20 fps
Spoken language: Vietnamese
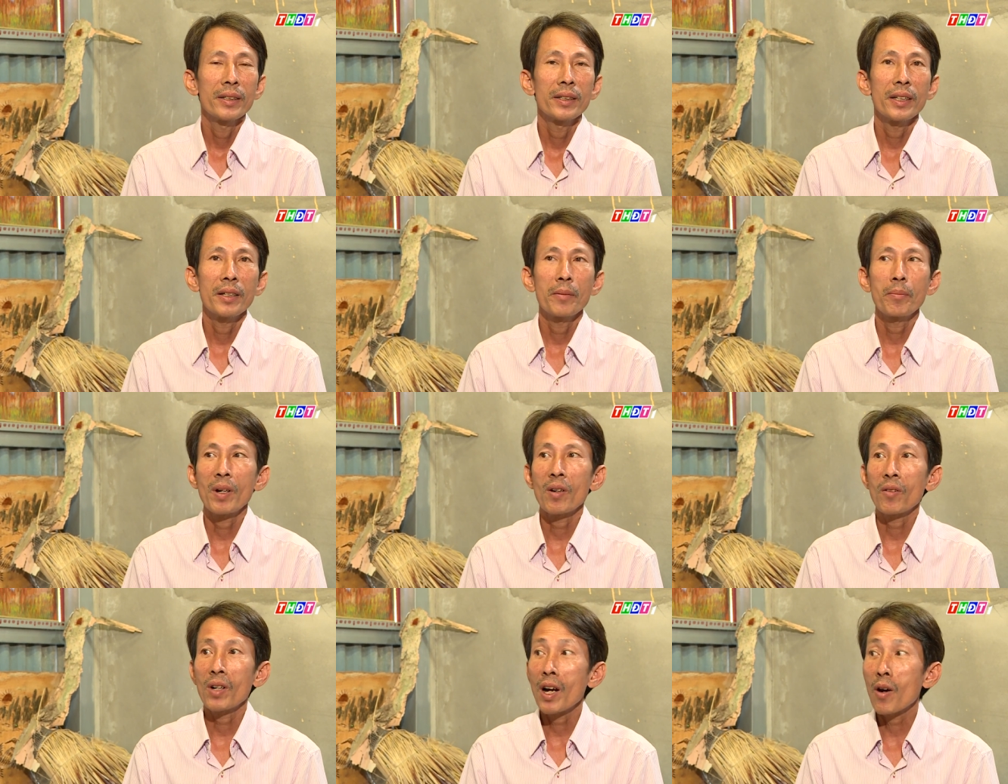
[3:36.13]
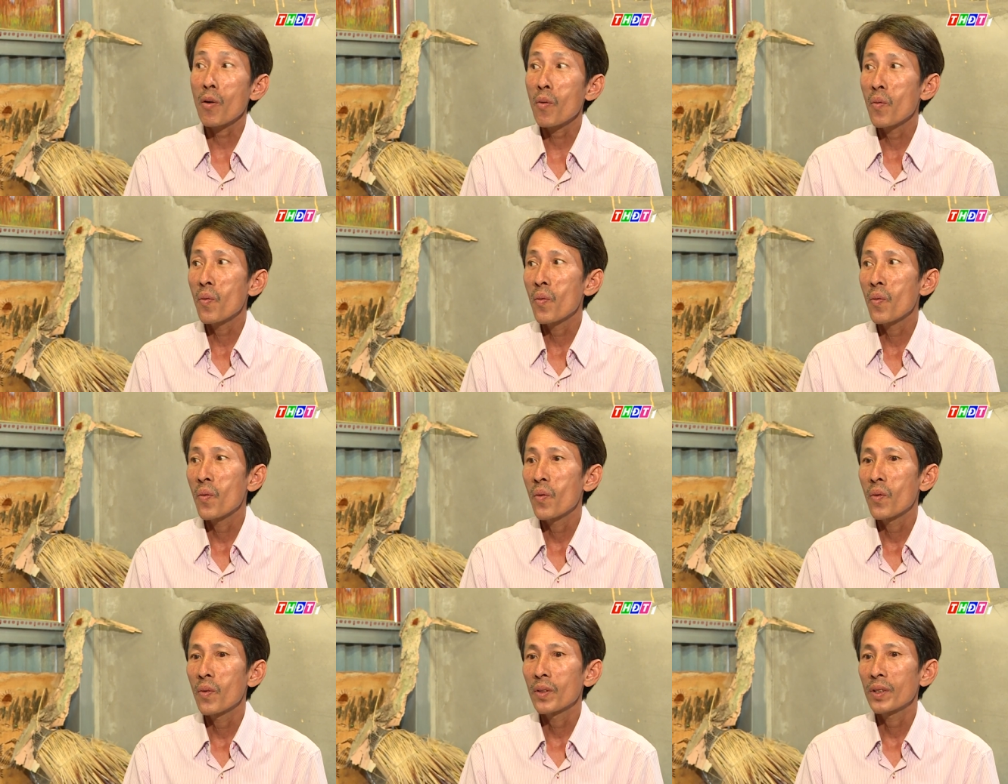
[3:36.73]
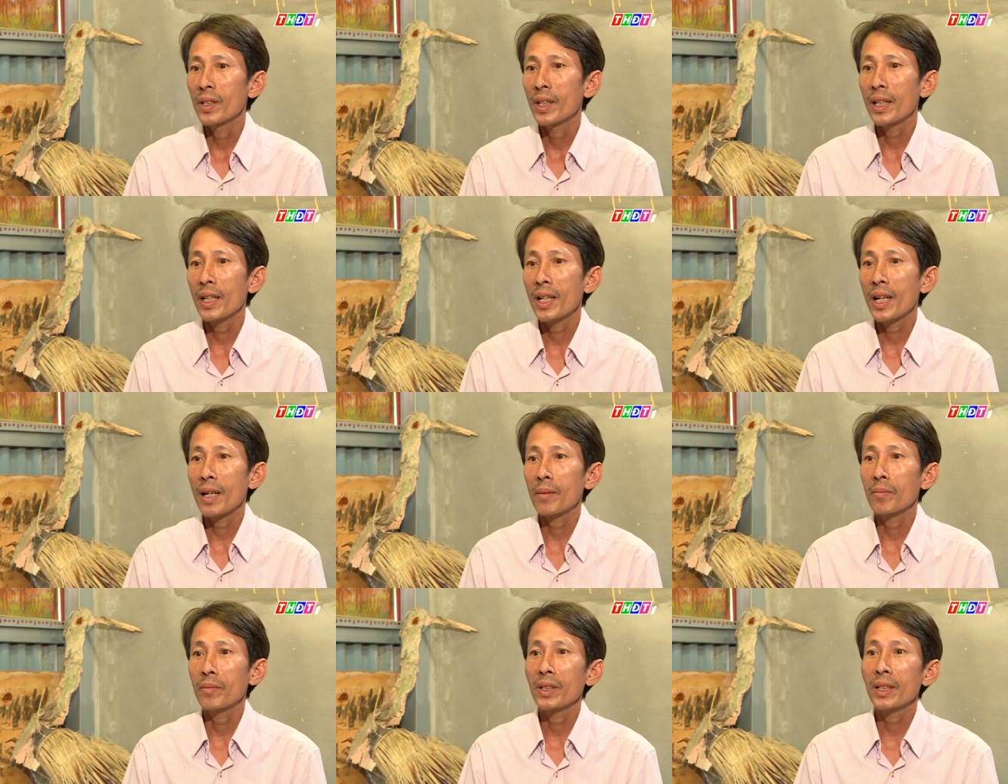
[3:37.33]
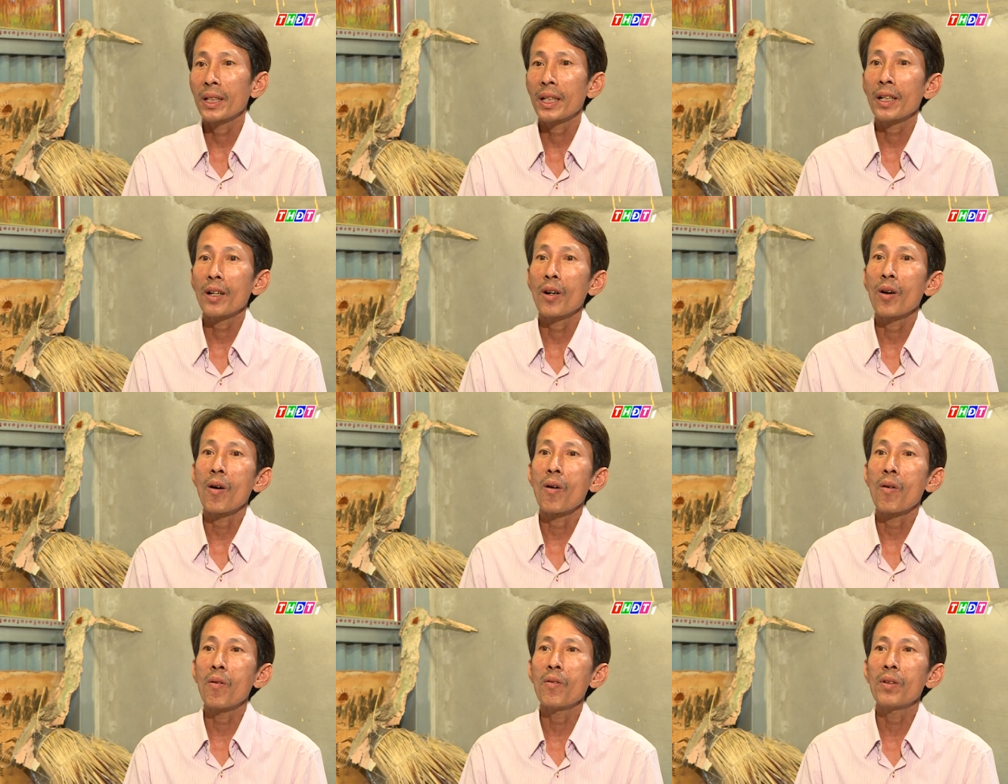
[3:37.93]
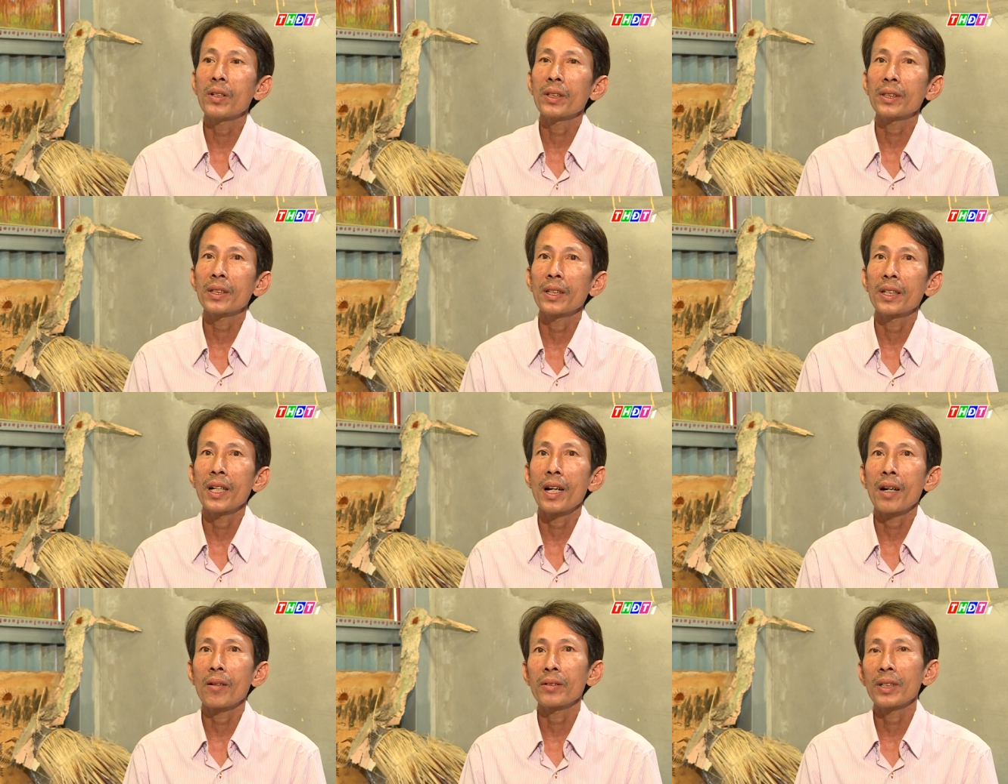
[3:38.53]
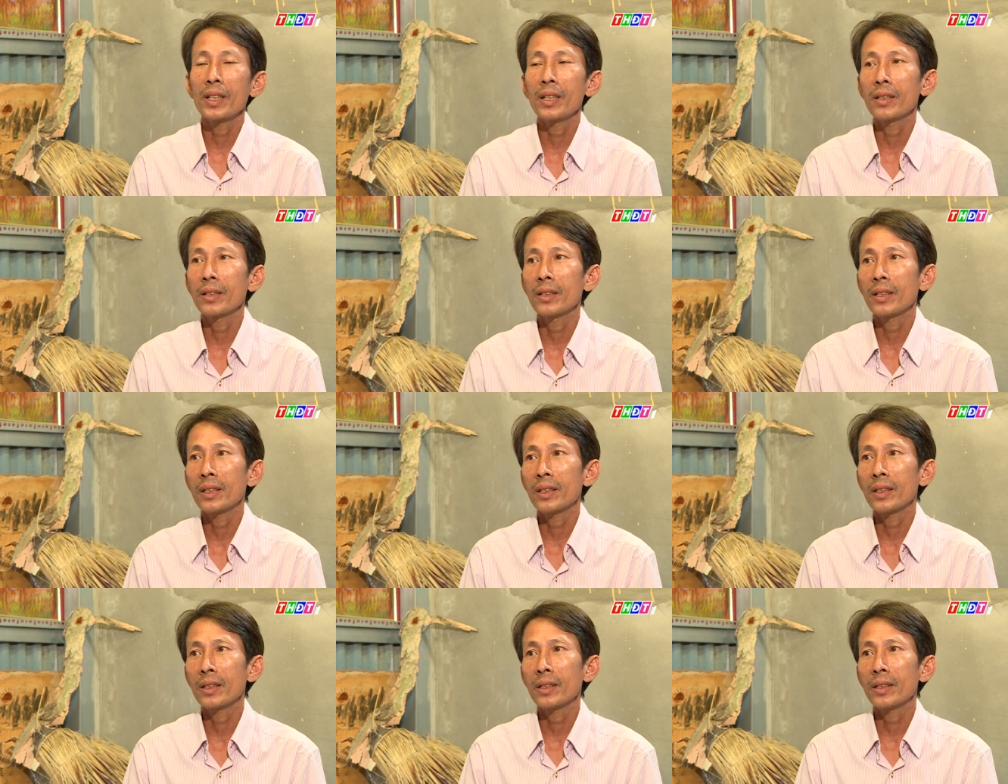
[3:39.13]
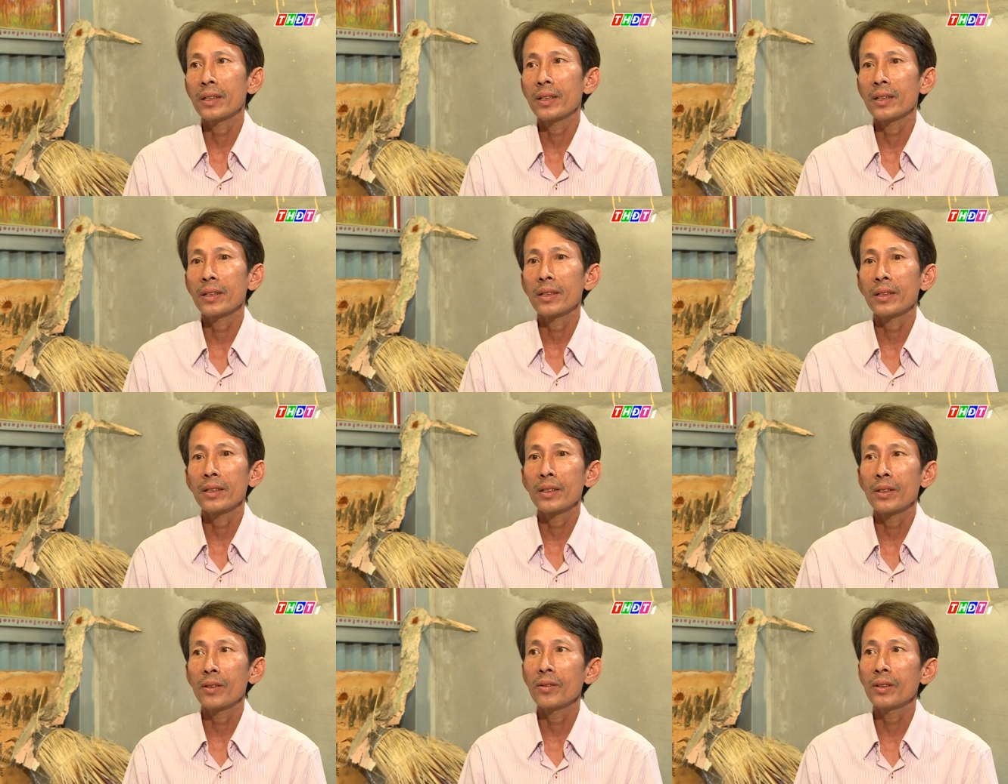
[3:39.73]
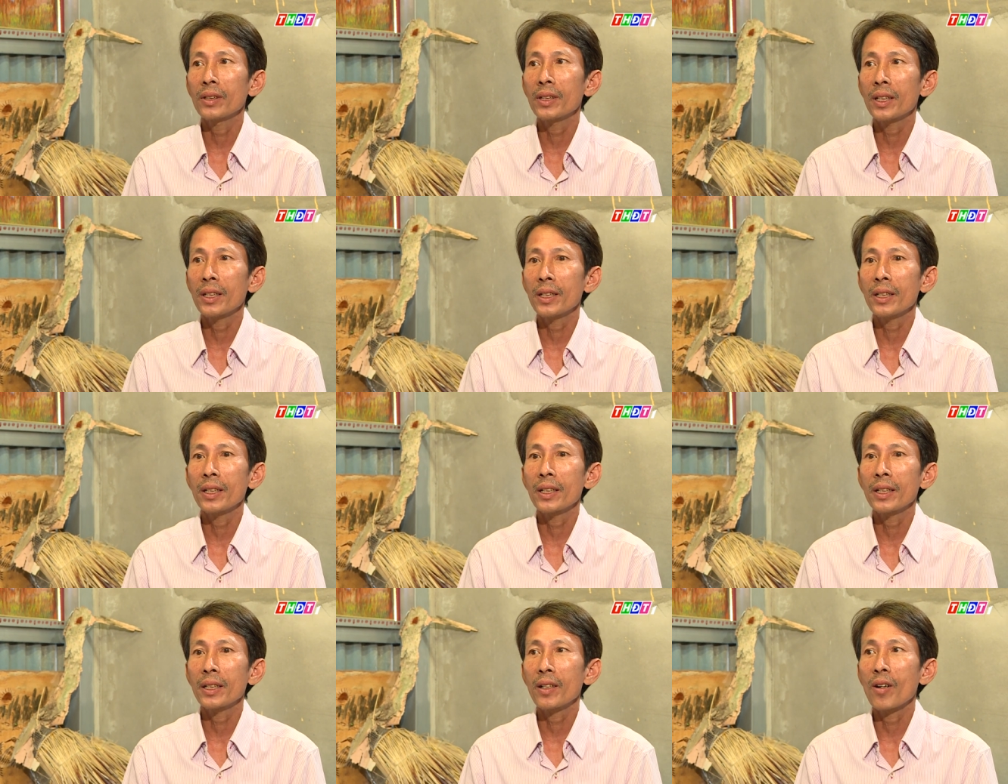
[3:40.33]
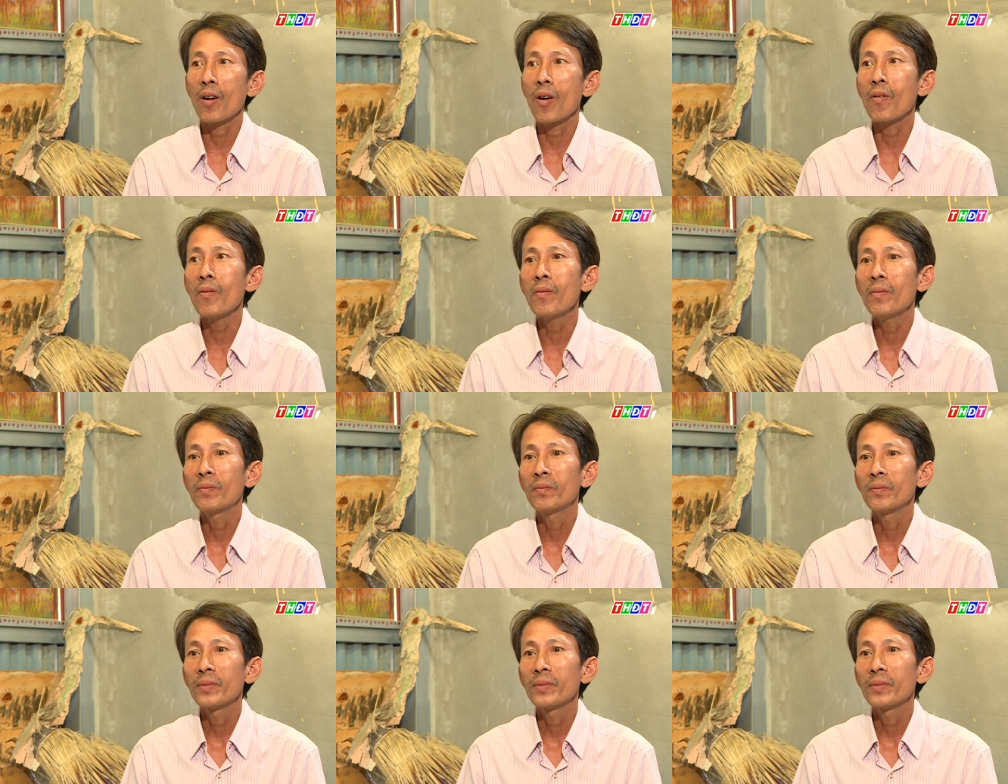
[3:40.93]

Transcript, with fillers: rồi màu nâu để làm cái cổ từ đầu trên xuống tới cổ,